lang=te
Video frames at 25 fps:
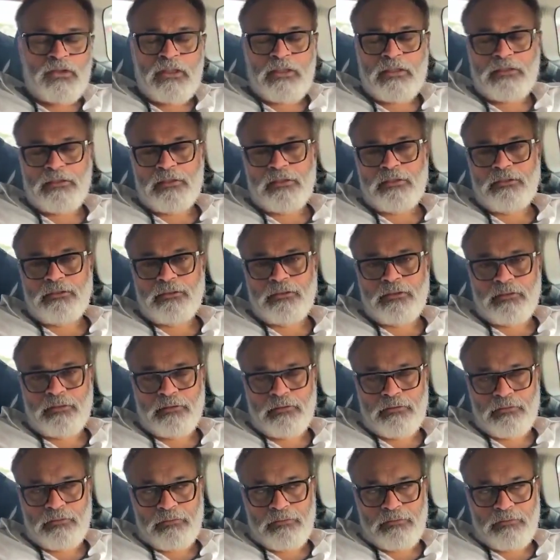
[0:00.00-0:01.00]
దయచేసి
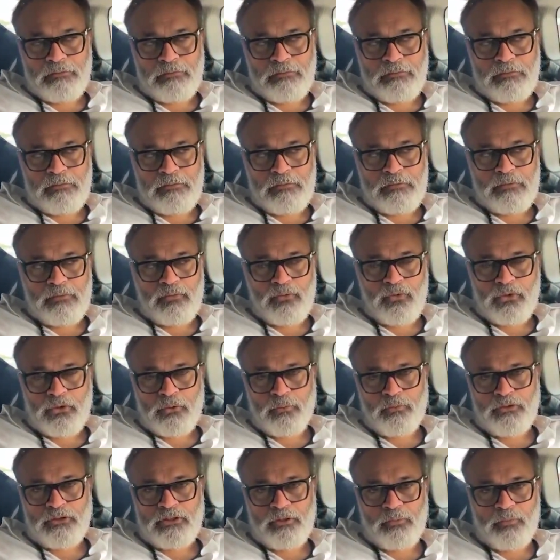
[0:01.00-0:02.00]

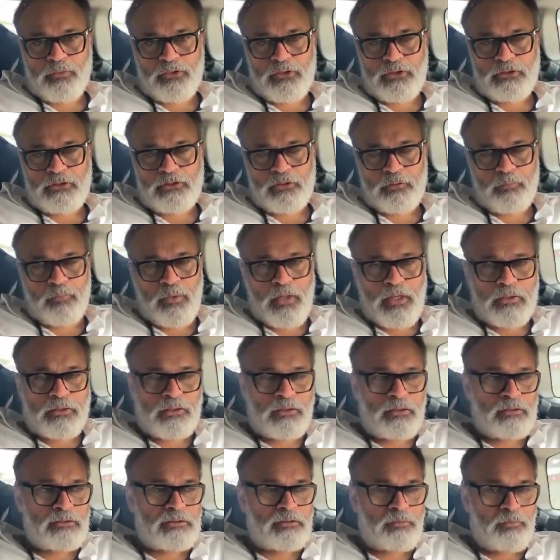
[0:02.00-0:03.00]
కూటమికి సంబంధించిన
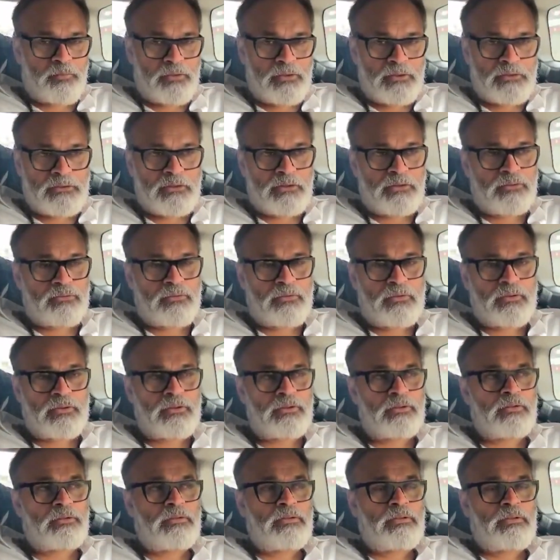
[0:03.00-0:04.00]
పార్టీలకు సంబంధించినటువంటి
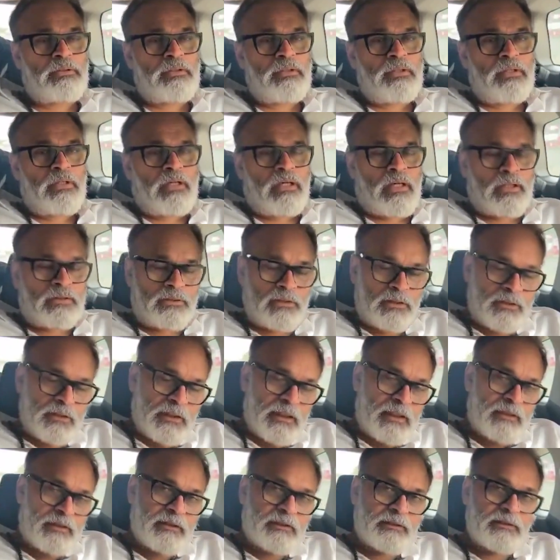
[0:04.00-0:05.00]
అందరి
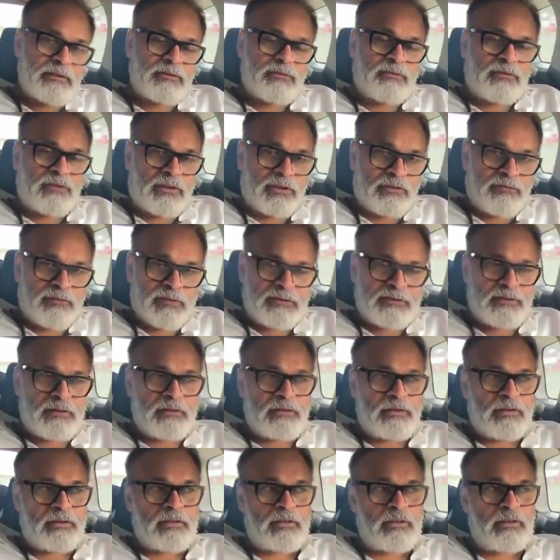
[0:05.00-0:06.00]
కార్యకర్తలు రిక్వెస్ట్
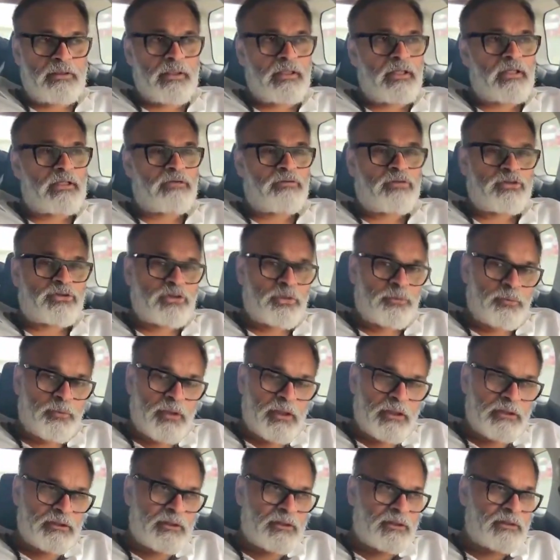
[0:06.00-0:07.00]
ఏంటంటే ఇలాంటి
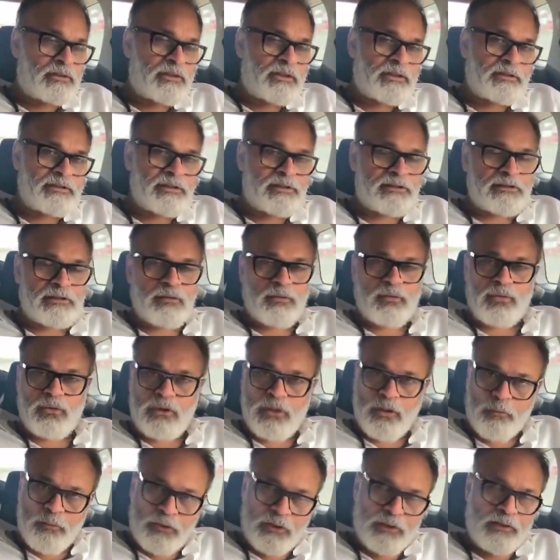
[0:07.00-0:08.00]
విశ్వపురాతల్ని దయచేసి ఎవరు
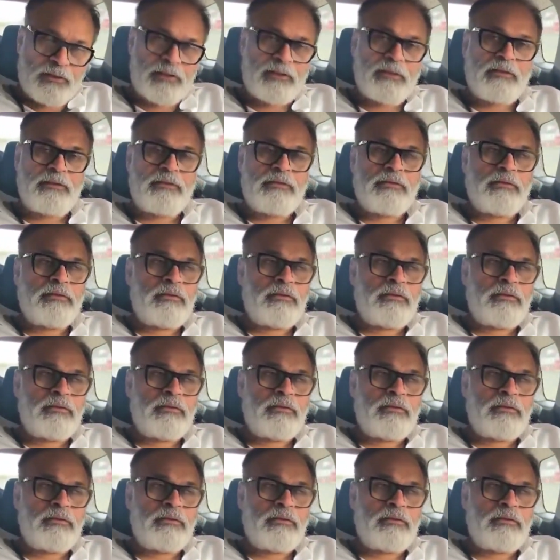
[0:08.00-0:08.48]
నమ్మకండి